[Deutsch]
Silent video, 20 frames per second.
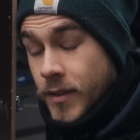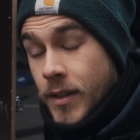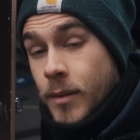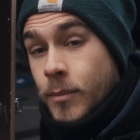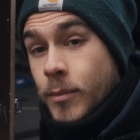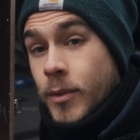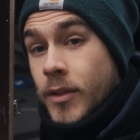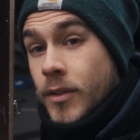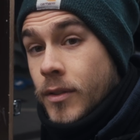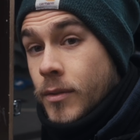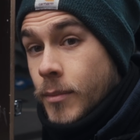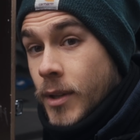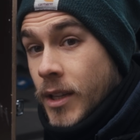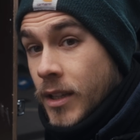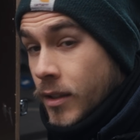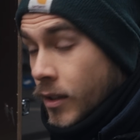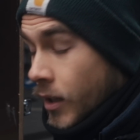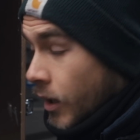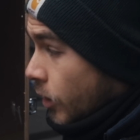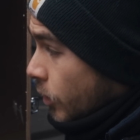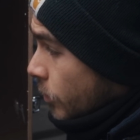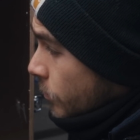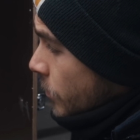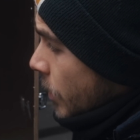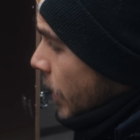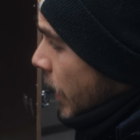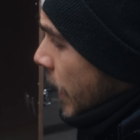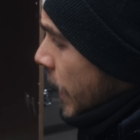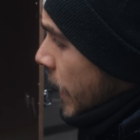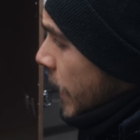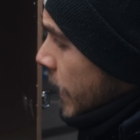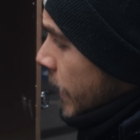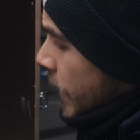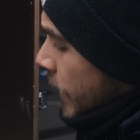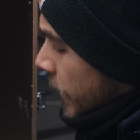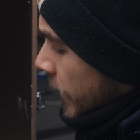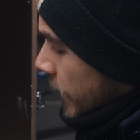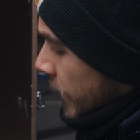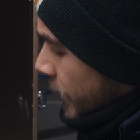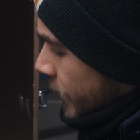sein muss zum Innenraum.
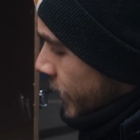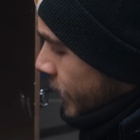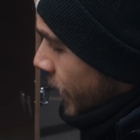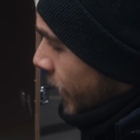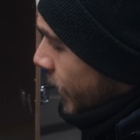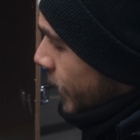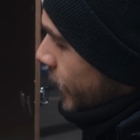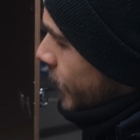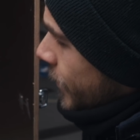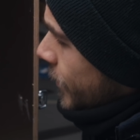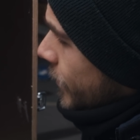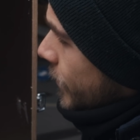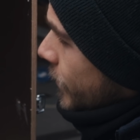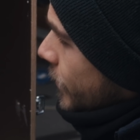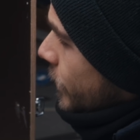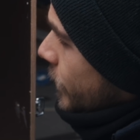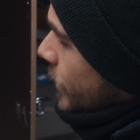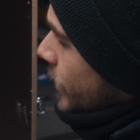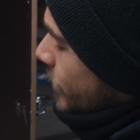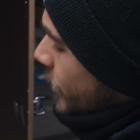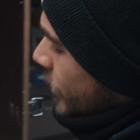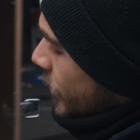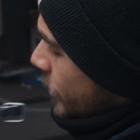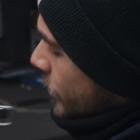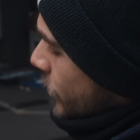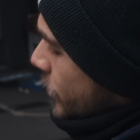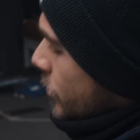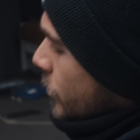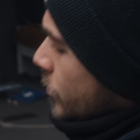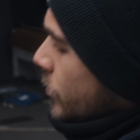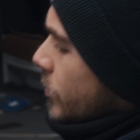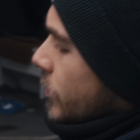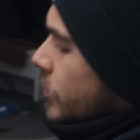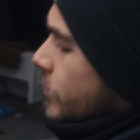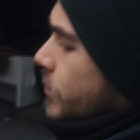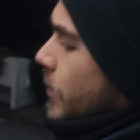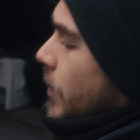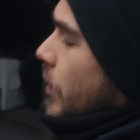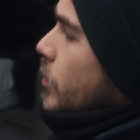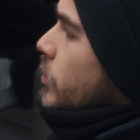Das heißt, wir haben hier so eine Tür
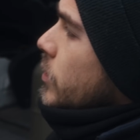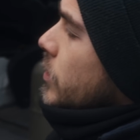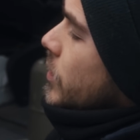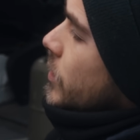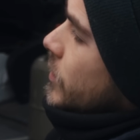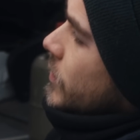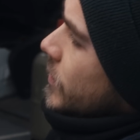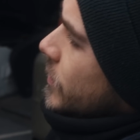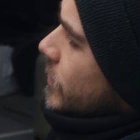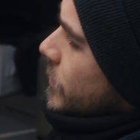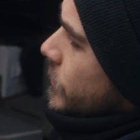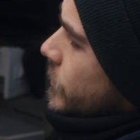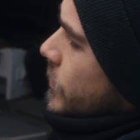gebaut, die sich